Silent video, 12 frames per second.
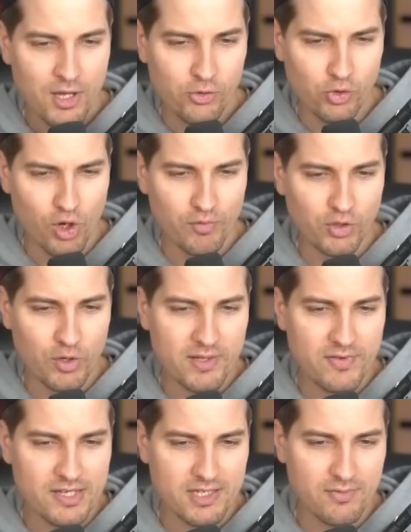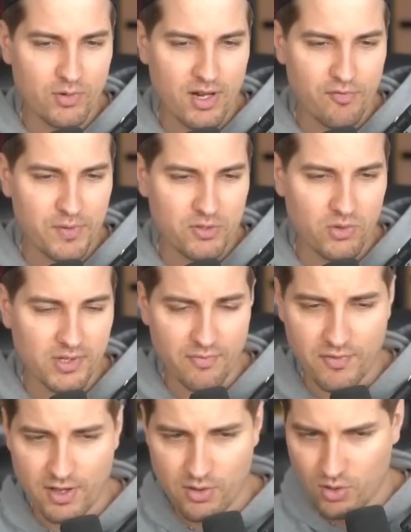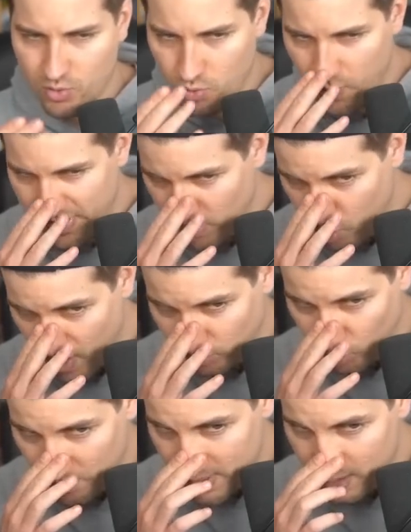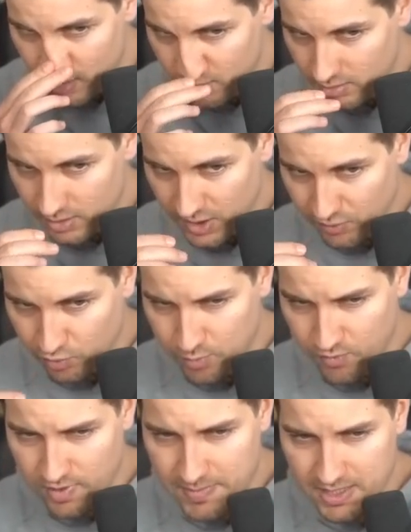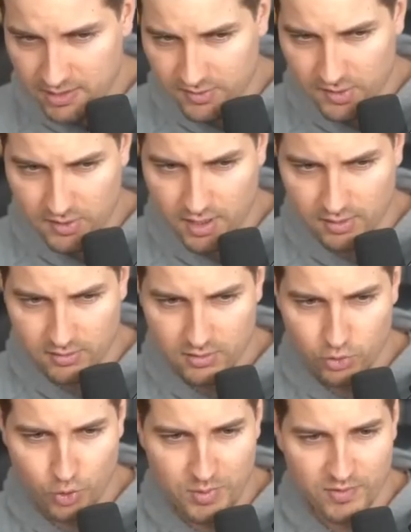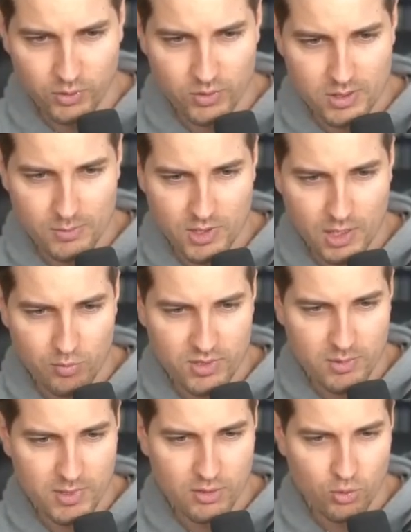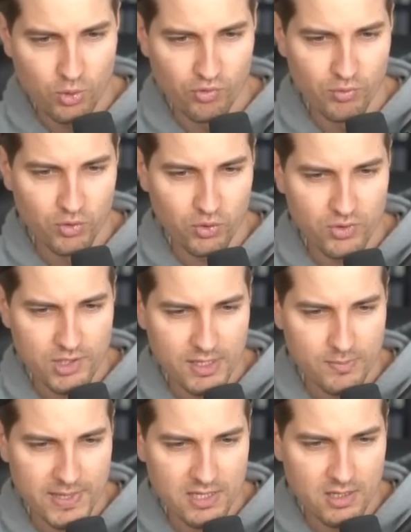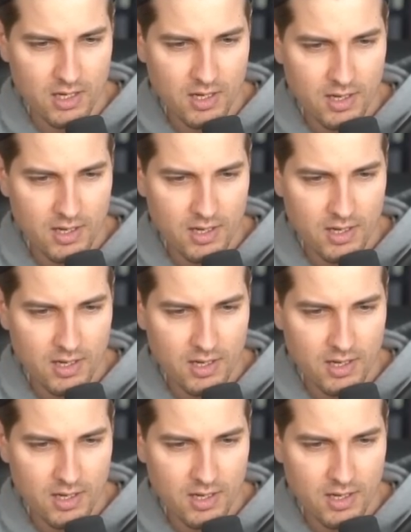Durant votre main phase, si vos life points sont inférieurs ou égaux à 2000, vous pouvez bannir cette carte depuis votre cimetière, puis cibler deux de vos monstres cyber bannis.